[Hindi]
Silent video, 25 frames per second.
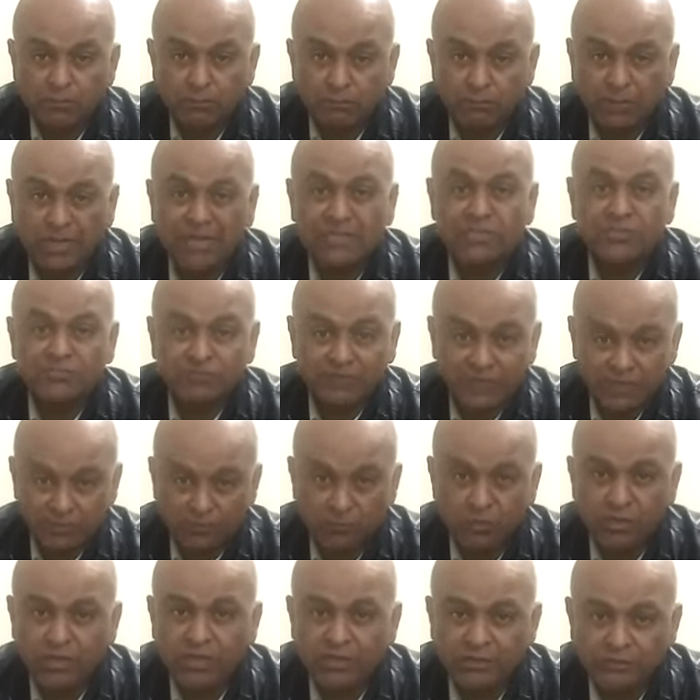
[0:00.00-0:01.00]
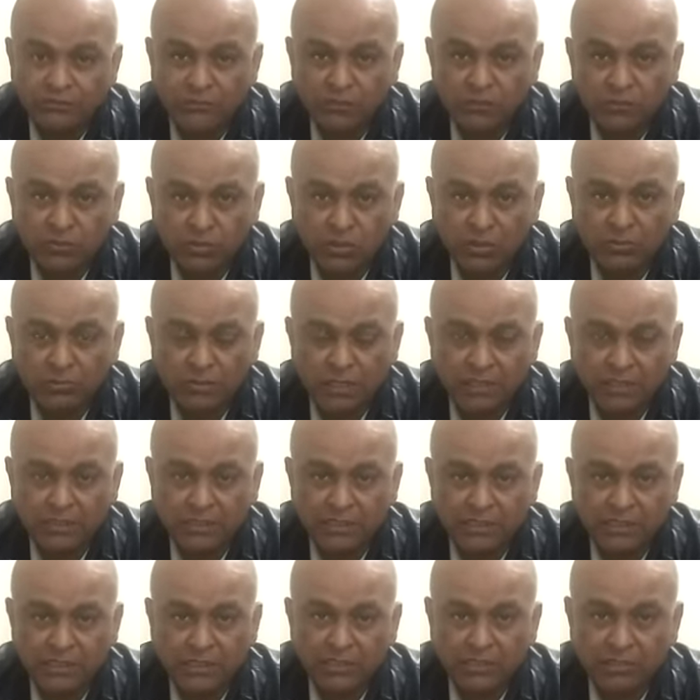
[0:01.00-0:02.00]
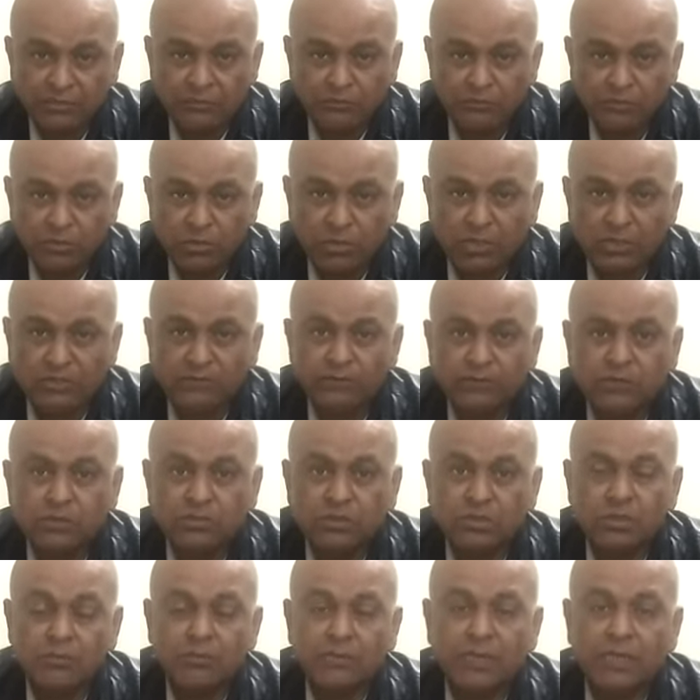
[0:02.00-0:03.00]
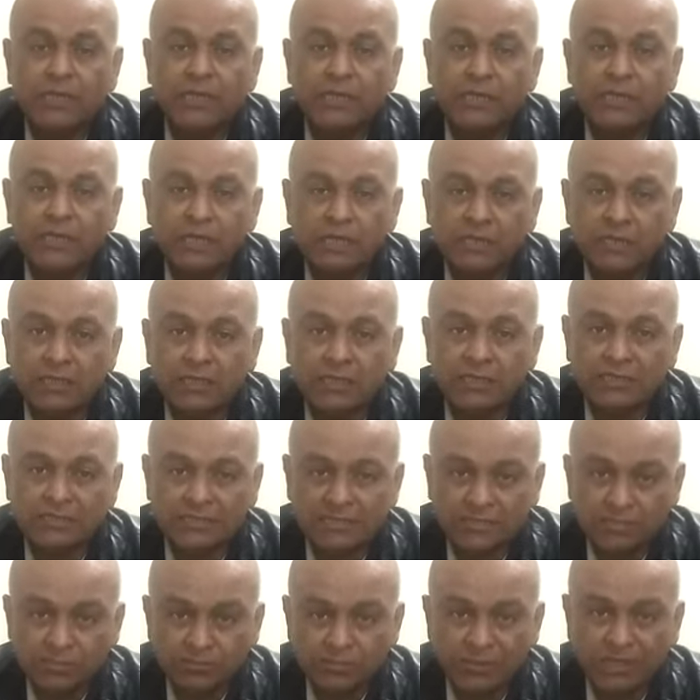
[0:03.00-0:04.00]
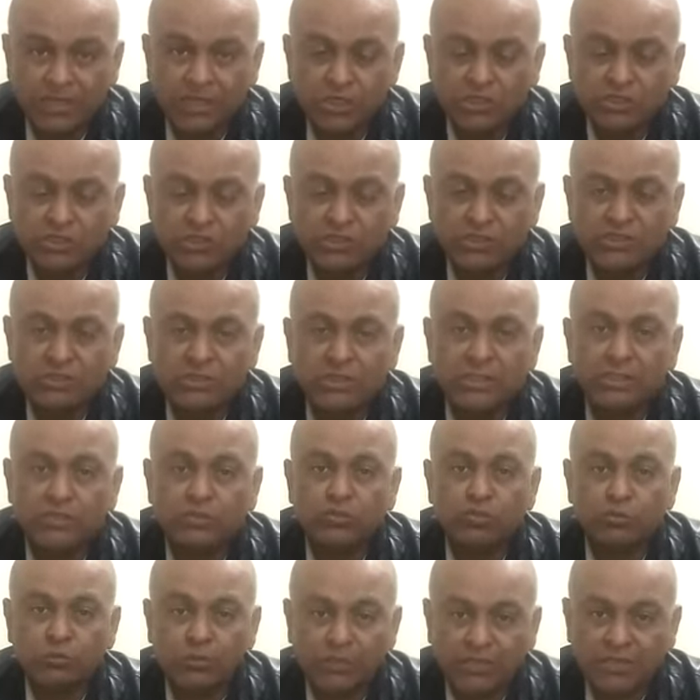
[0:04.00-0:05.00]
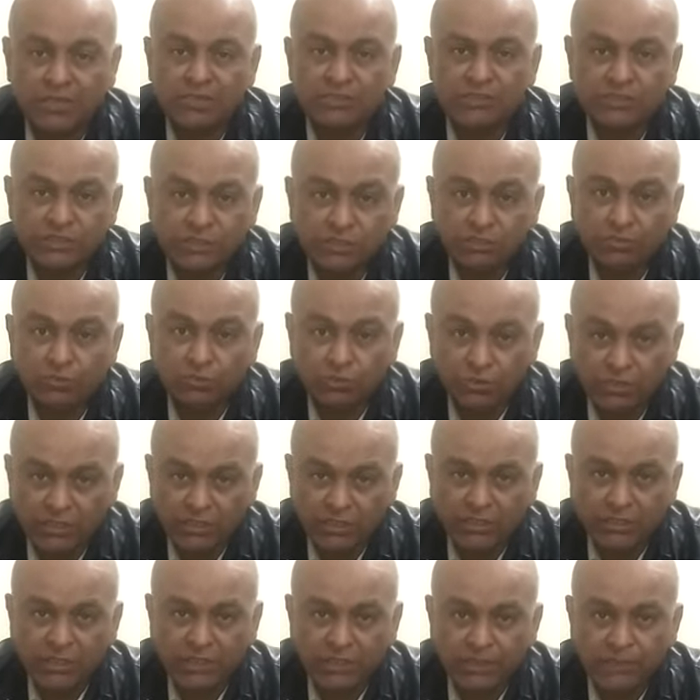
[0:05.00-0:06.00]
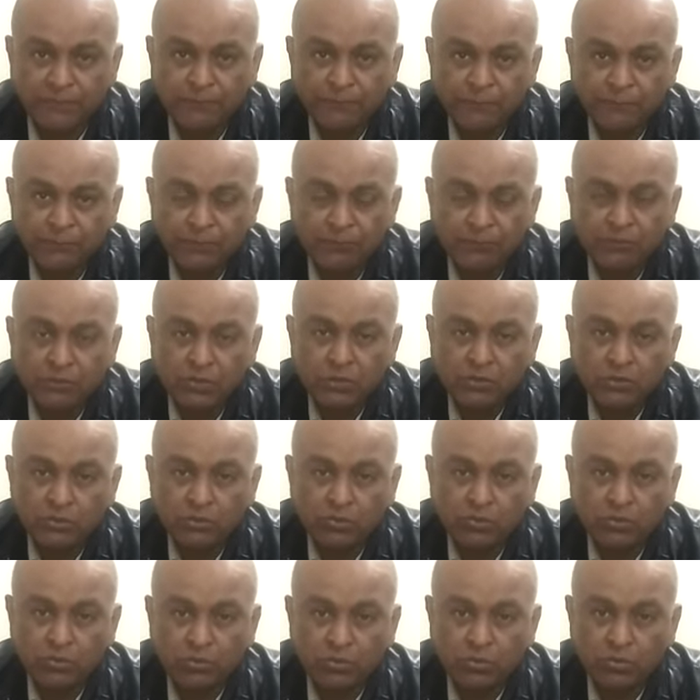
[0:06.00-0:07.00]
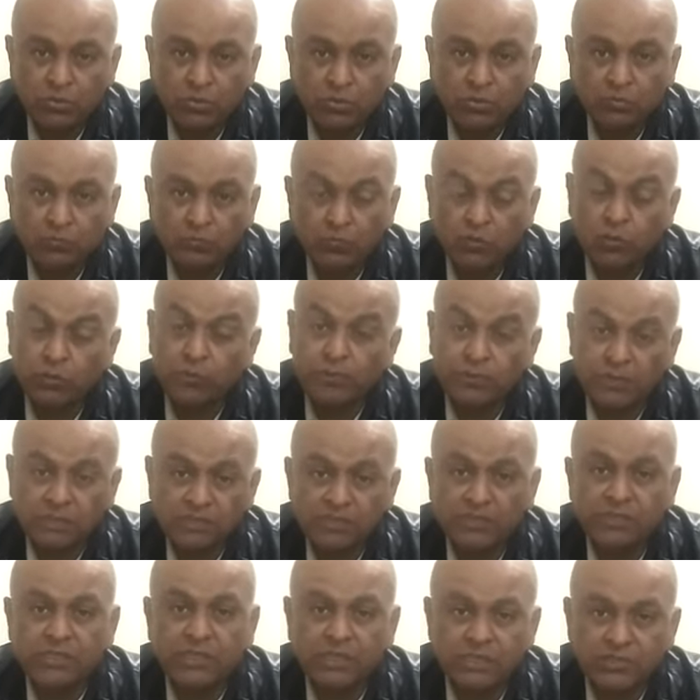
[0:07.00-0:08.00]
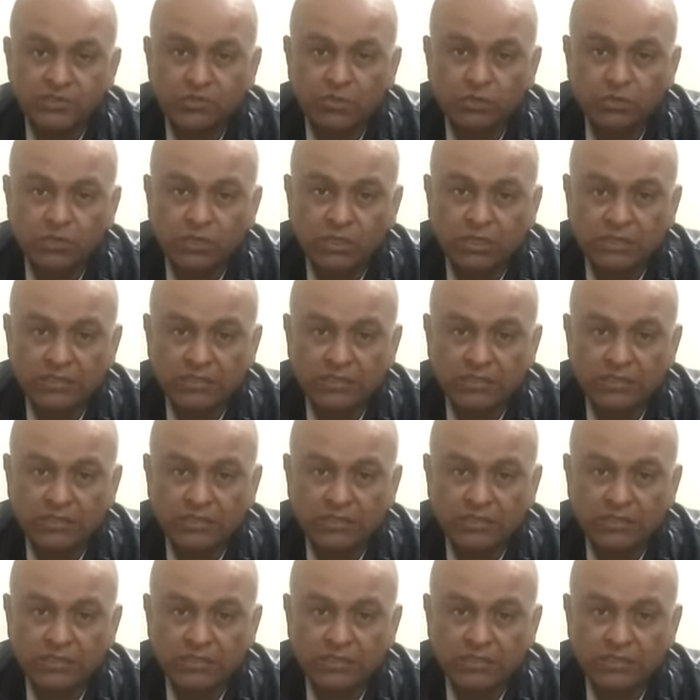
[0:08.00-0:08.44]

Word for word: माशवाए मौलाना फजलरहमान के मौलाना फजलरहमान ने अगर आज़ादी मार्च जैसा दोबारा सीन कोई किया तो वो फिर सीरियस होगा